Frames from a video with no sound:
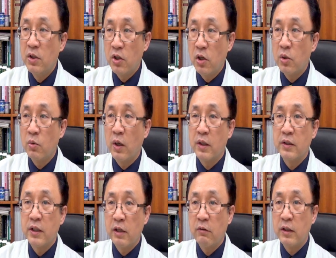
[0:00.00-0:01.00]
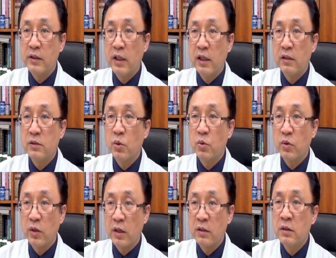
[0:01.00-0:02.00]
혈관, 기관지를
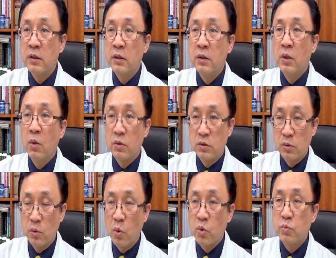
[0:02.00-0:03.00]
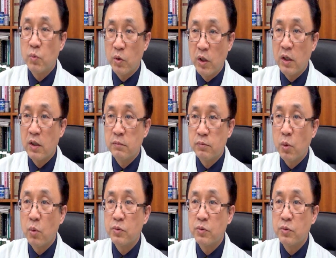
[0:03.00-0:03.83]
조절하는 그 호르몬이 그